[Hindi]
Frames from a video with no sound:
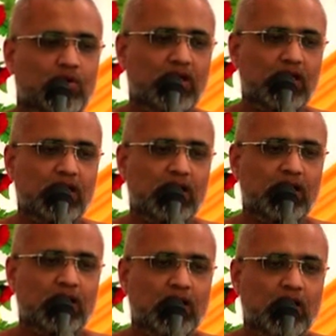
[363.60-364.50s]
के
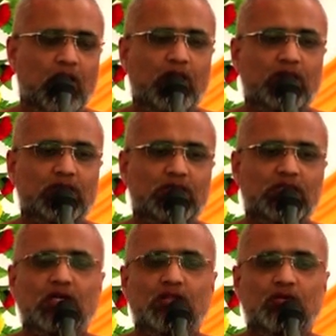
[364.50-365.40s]
लिए और
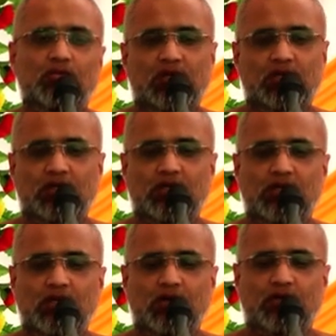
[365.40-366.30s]
साधु वर्ग के
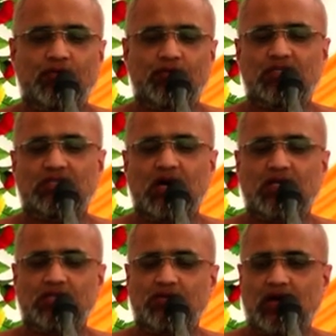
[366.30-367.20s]
लिए विस्तार
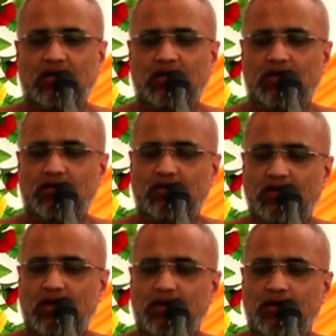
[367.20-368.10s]
से व्याख्यान
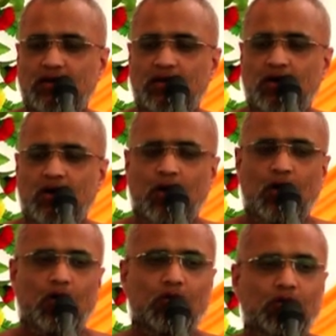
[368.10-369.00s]
दिया है
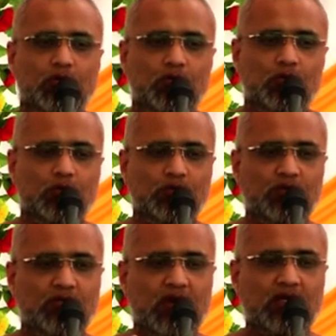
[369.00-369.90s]
और उस
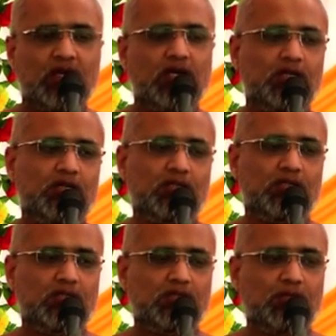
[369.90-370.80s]
व्याख्यान
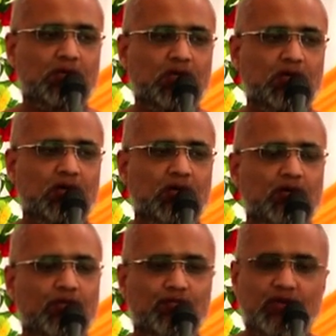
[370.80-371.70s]
करते समय
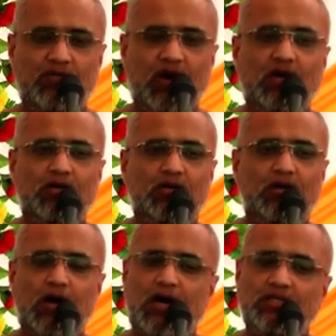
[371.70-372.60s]
विवाह
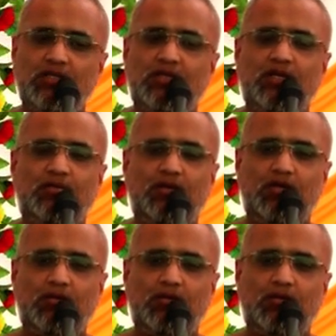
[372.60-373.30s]
आदि की भी